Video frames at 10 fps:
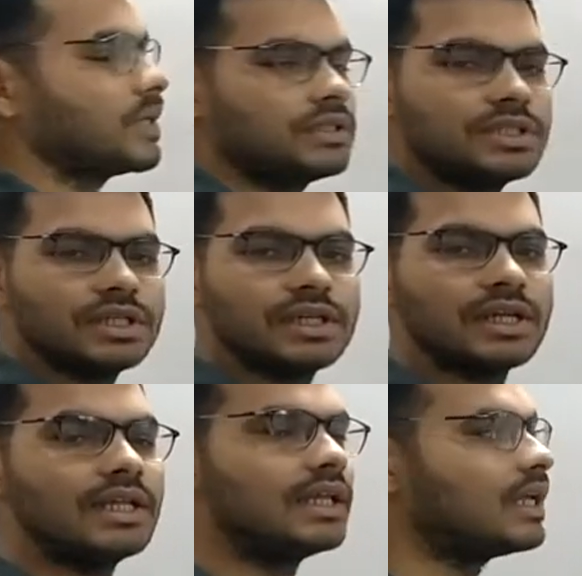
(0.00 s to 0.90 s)
प्रतिशत
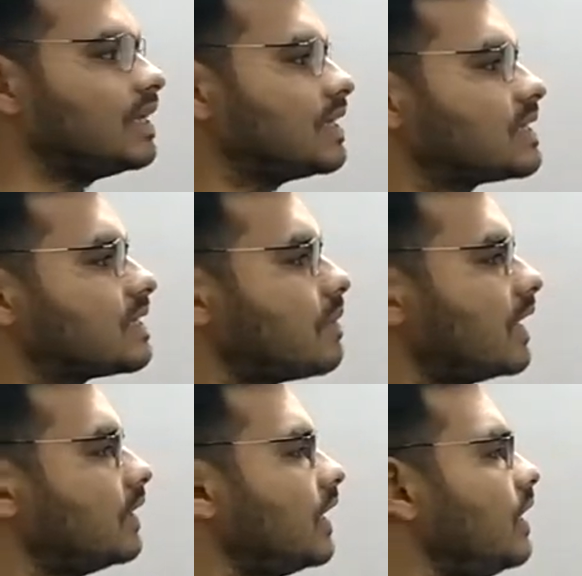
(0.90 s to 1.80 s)
हटाने के लिए किससे
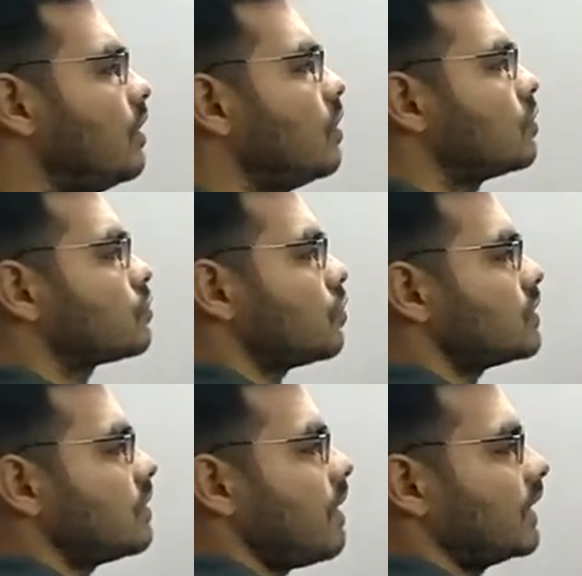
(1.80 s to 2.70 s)
भाग देंगे सौ
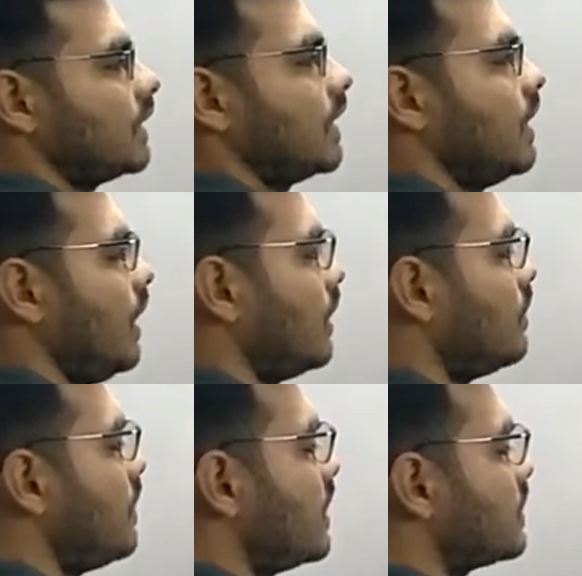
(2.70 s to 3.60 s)
से भाग देंगे अगर
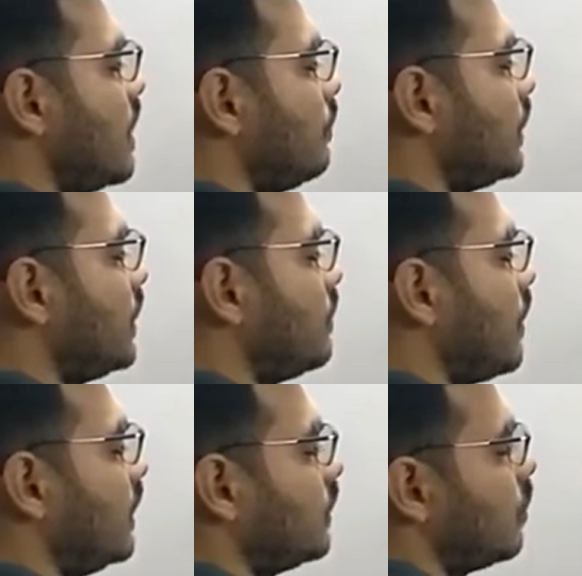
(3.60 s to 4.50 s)
मैं एग्जाम्पल की
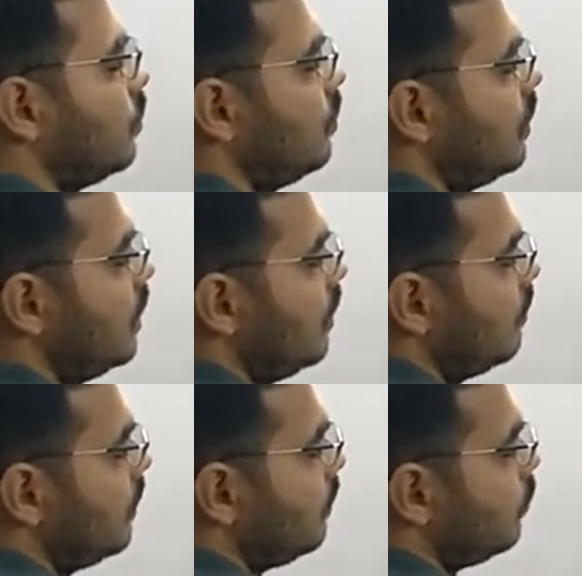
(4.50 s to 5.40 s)
बात करूं
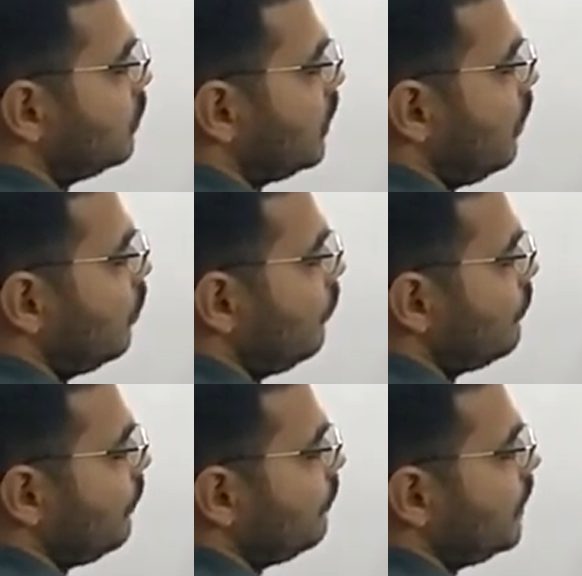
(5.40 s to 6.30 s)
मैं बोलता हूं
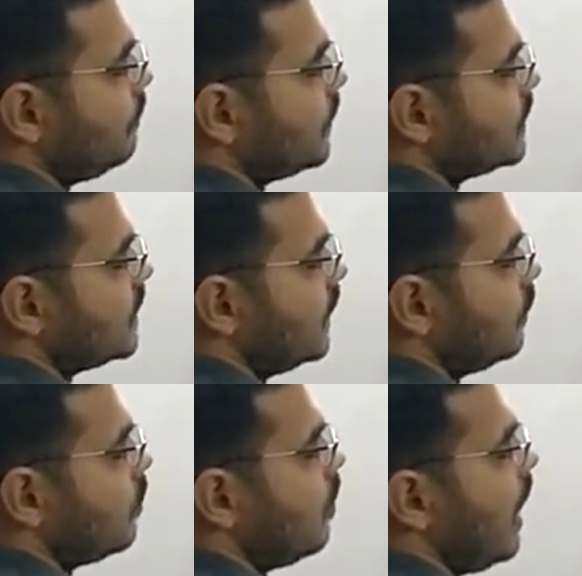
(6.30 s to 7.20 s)
फिफ्टी
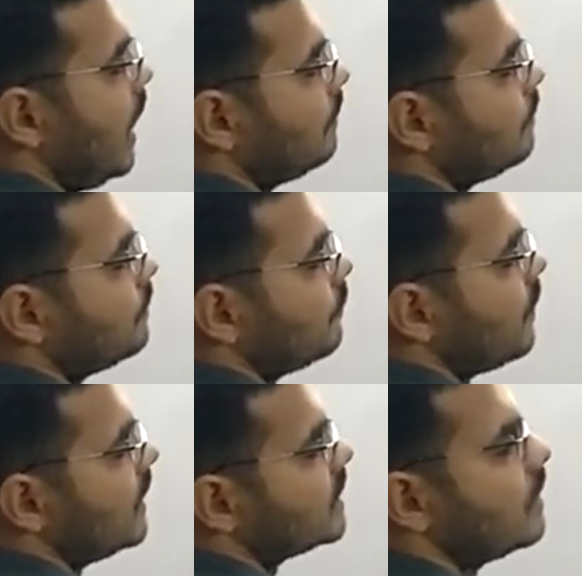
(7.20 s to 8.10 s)
परसेंट को आप
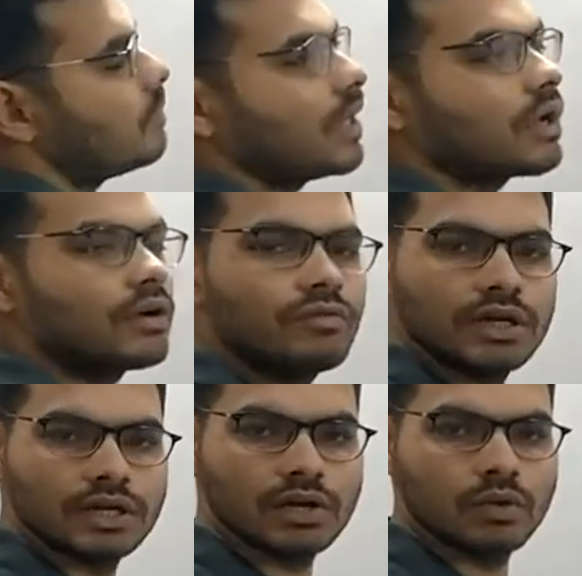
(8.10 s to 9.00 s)
फ्रैक्शन में
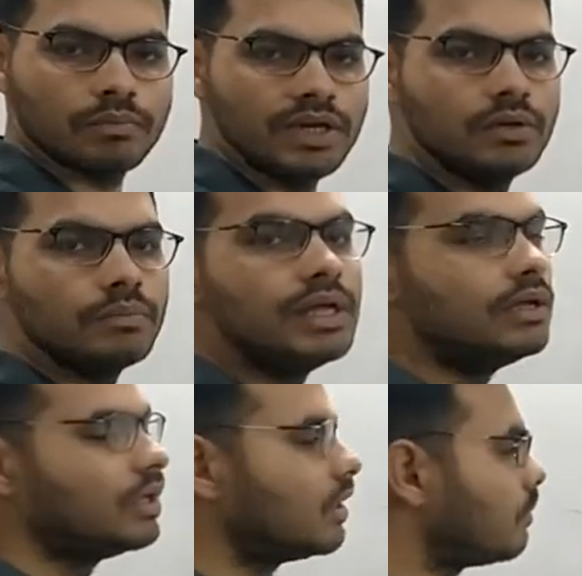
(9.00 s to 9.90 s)
कन्वर्ट करो भिन्न में
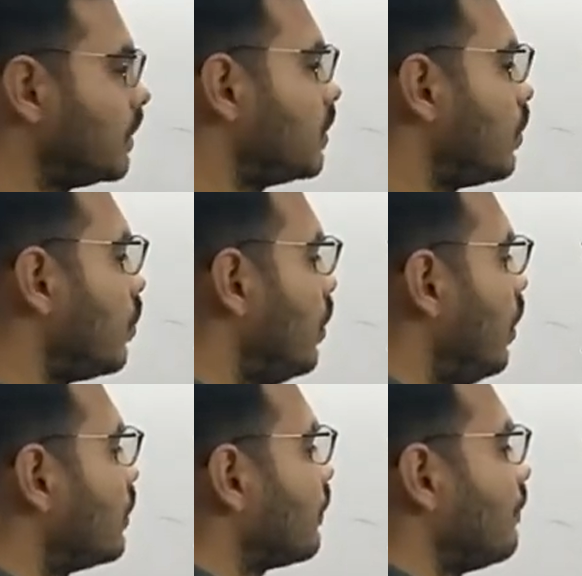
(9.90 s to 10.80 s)
बदलो
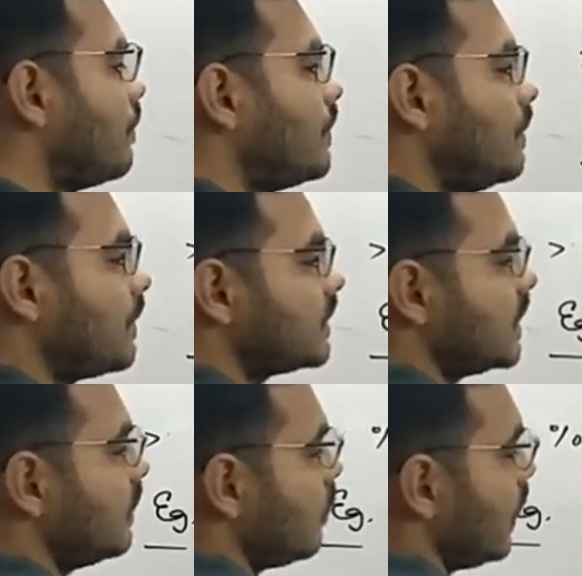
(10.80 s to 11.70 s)
तो फिफ्टी
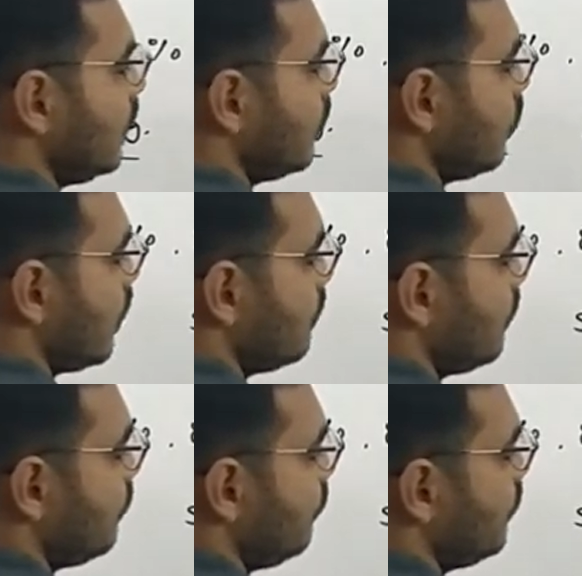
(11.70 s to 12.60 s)
परसेंट को क्या लिखूंगा मैं
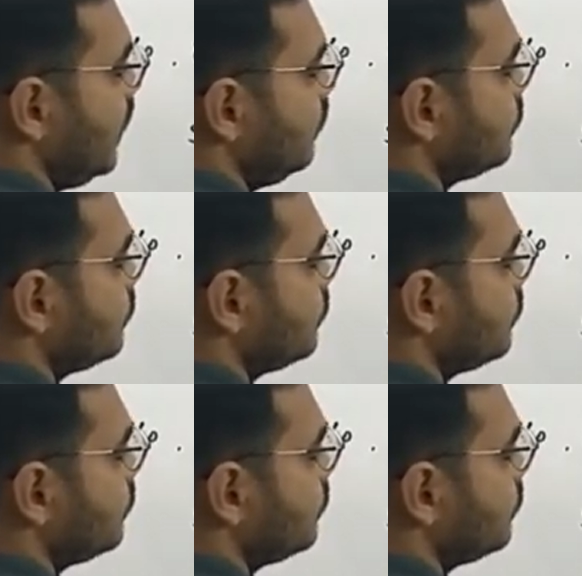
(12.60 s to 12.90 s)
फिफ्टी